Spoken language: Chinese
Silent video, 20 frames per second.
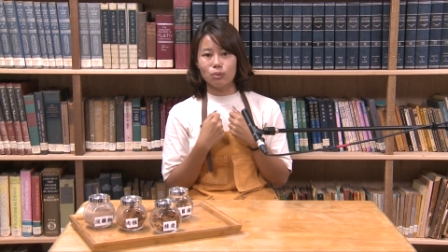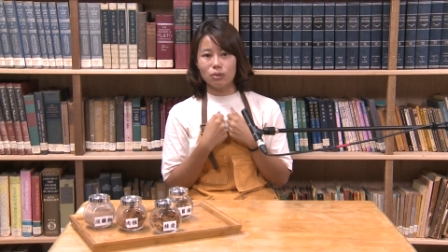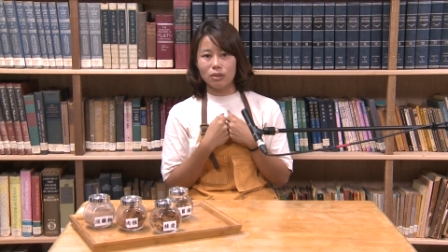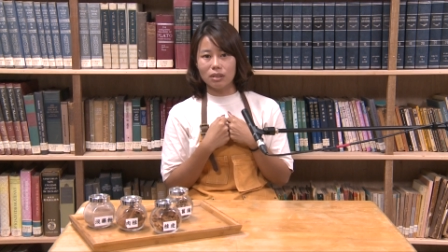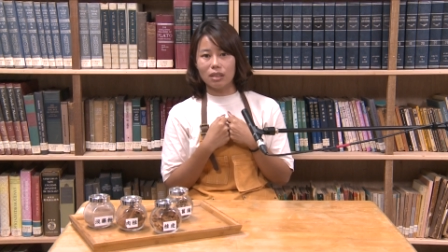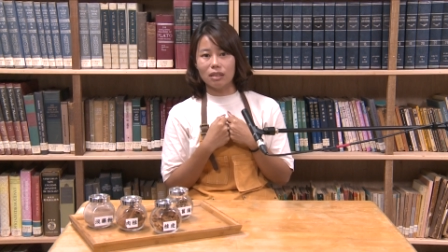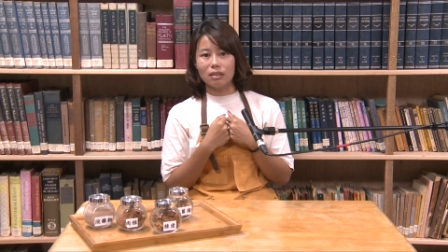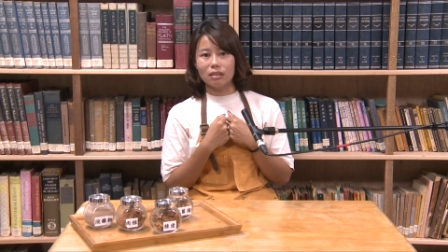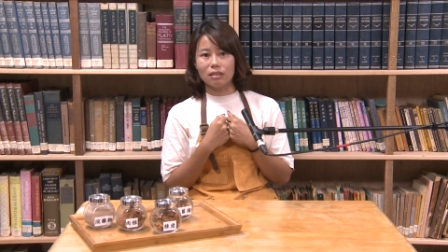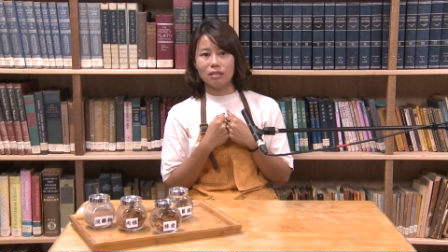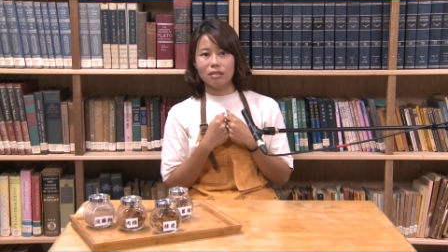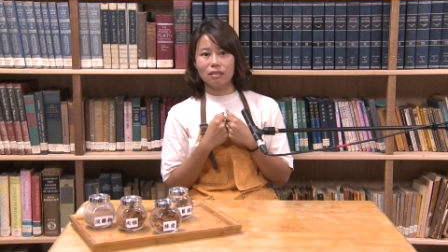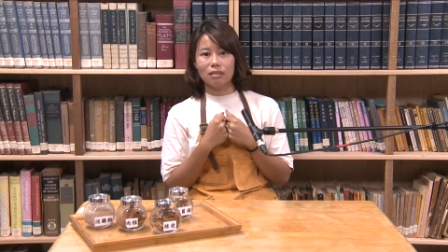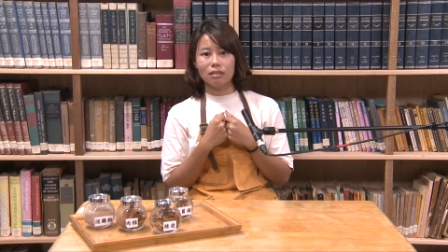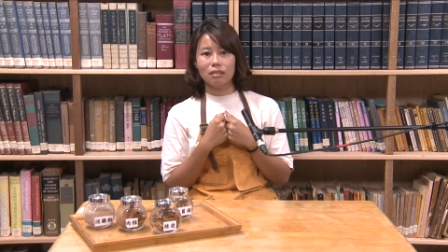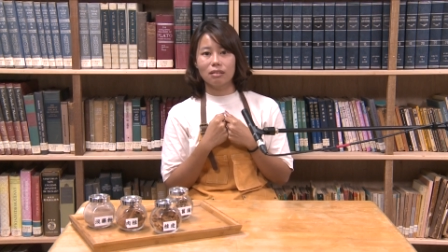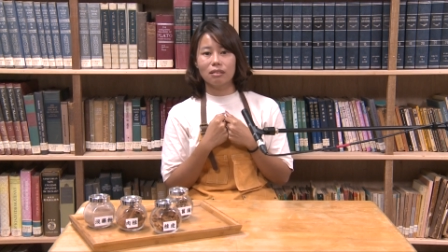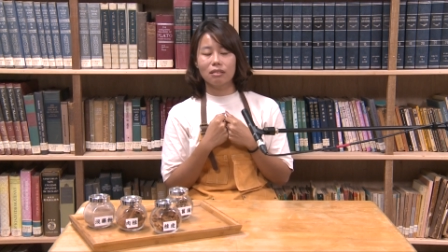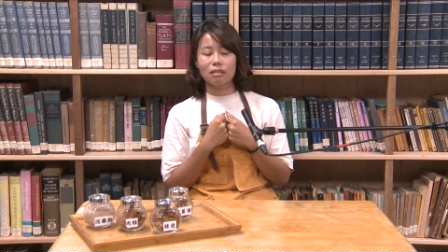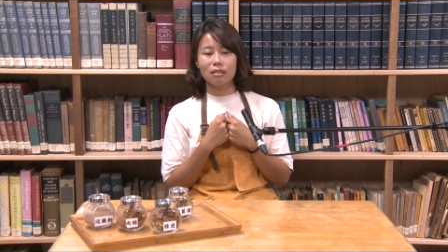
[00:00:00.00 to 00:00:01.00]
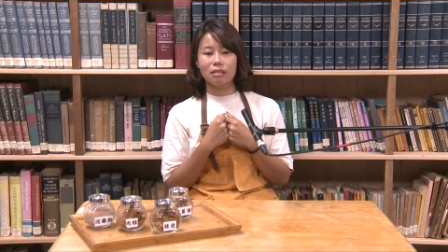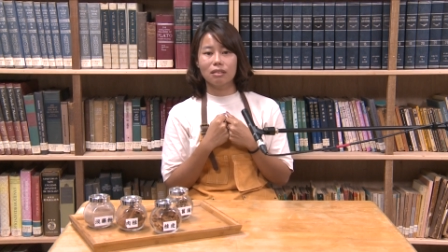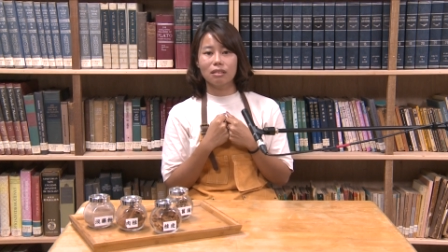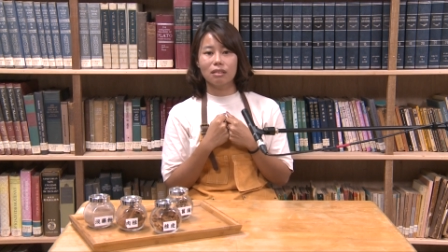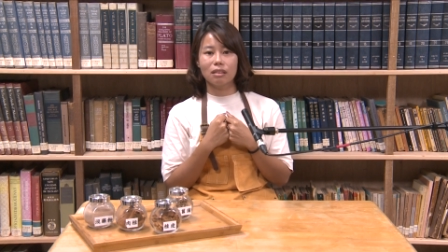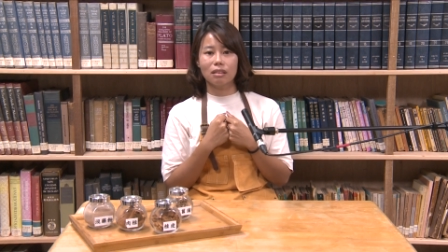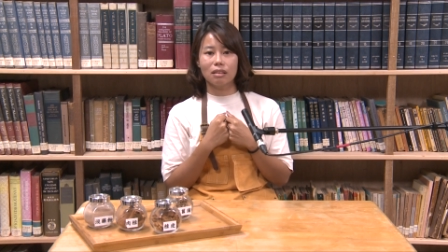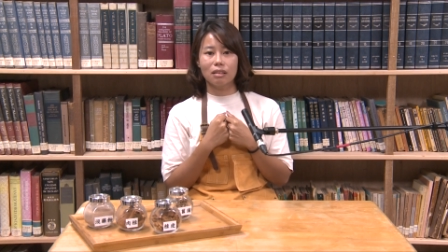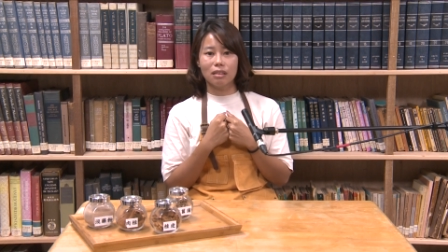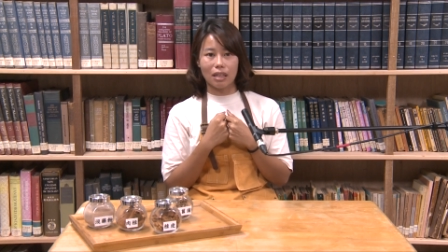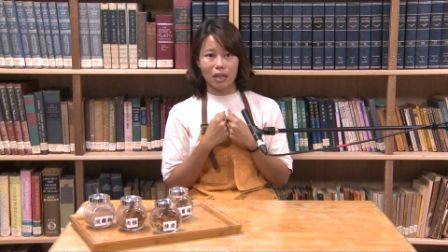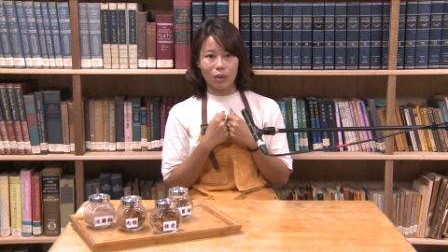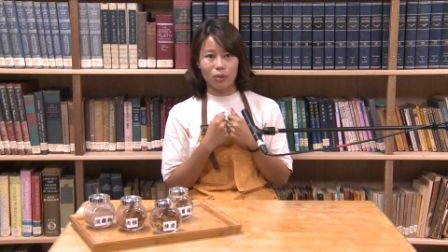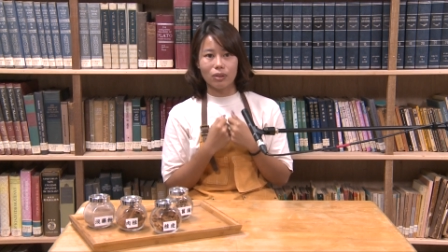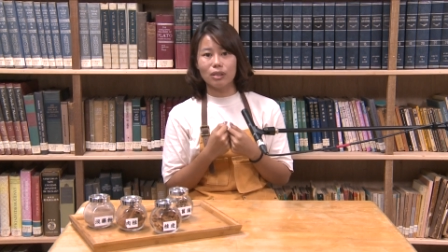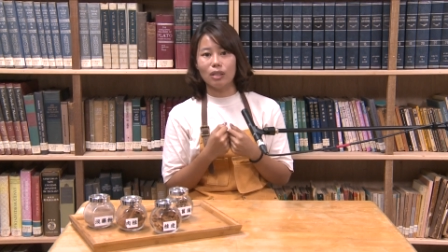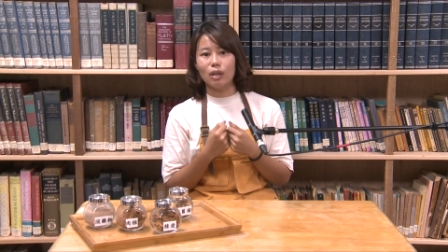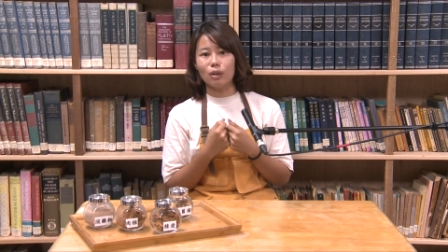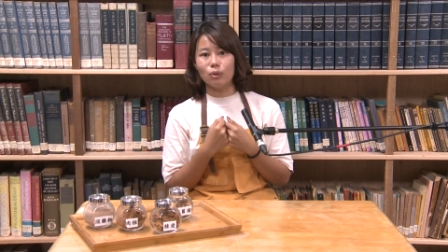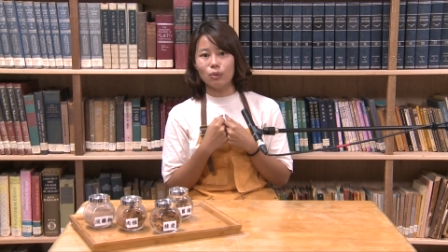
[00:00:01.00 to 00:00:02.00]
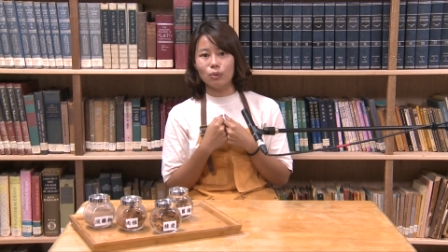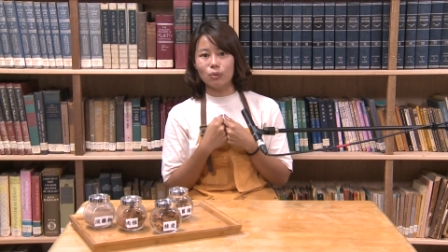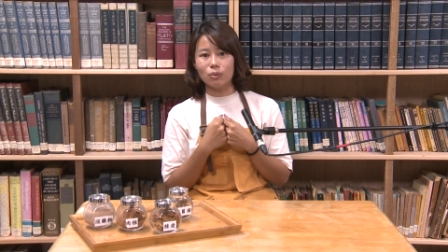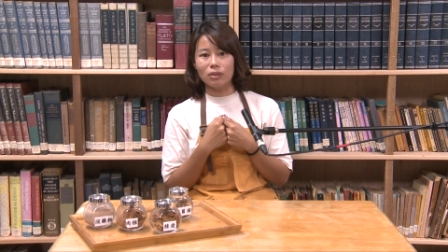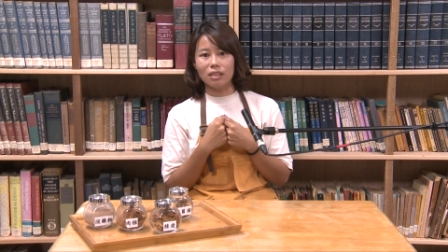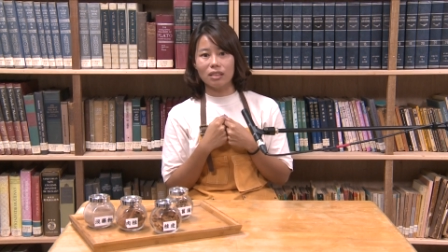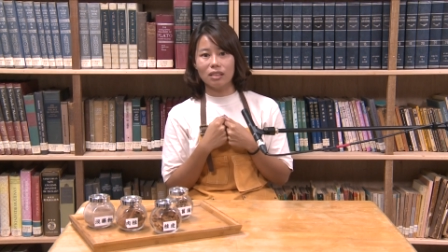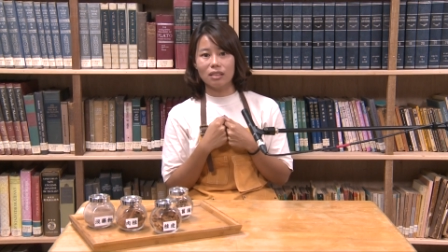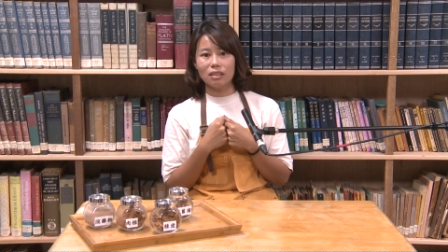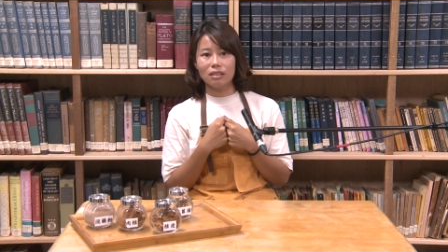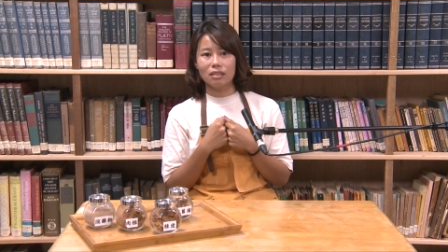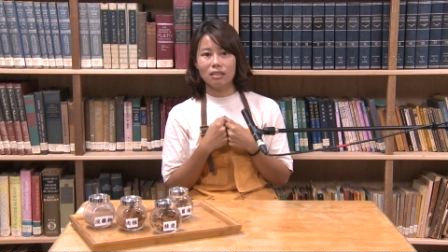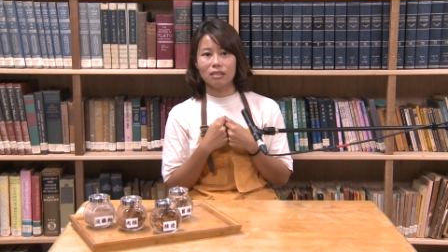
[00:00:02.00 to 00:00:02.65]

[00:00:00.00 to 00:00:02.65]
神，他会照顾你。